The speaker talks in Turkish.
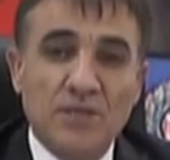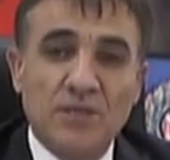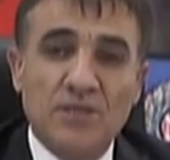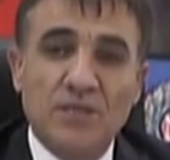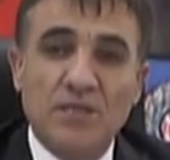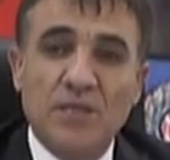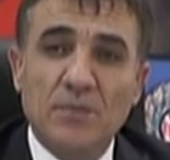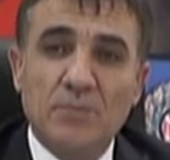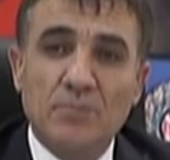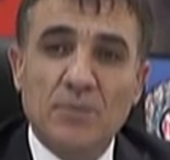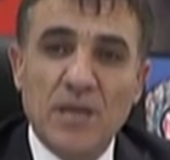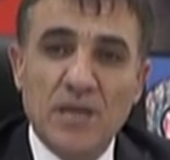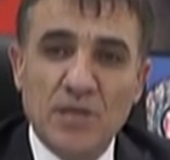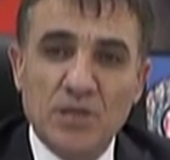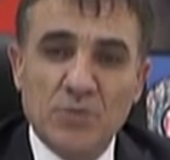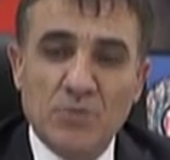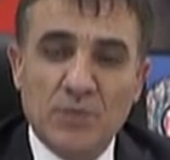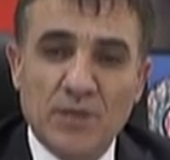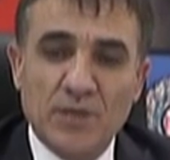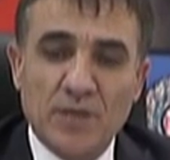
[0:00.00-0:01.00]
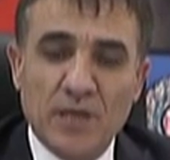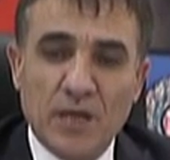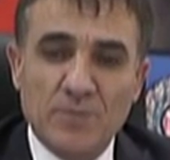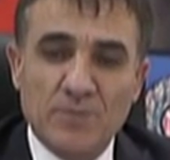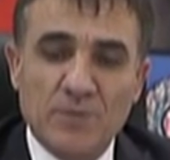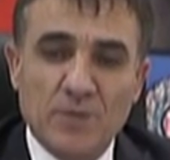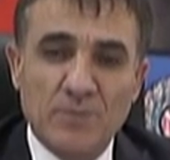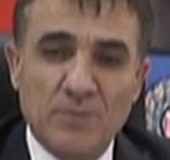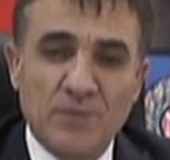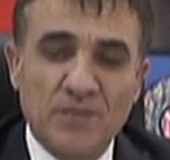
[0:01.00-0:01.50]
Yine B iş planı
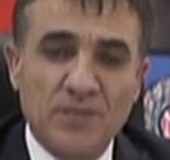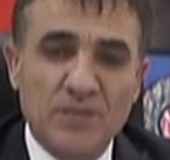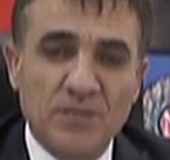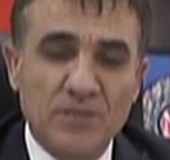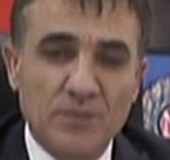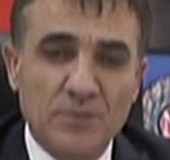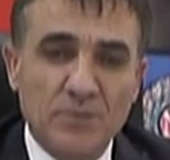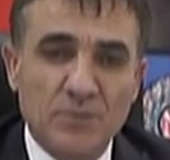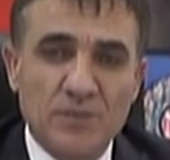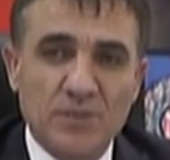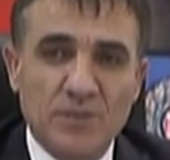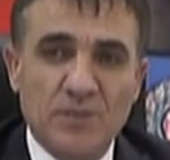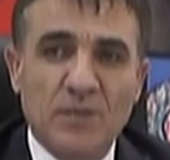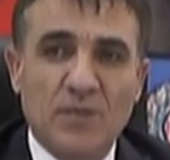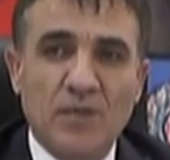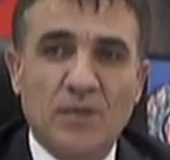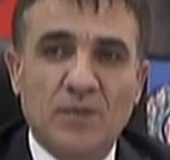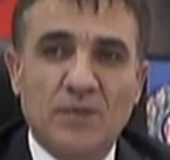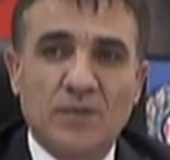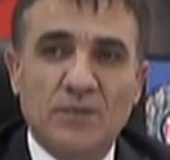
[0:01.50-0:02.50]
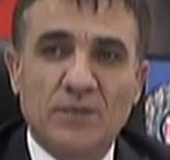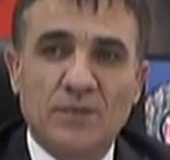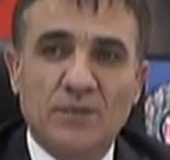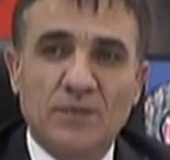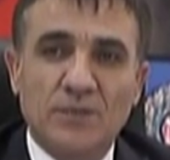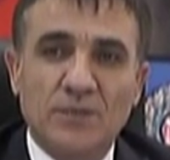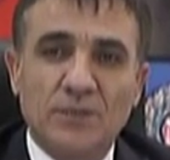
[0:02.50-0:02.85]
kapsamında dediğimiz e,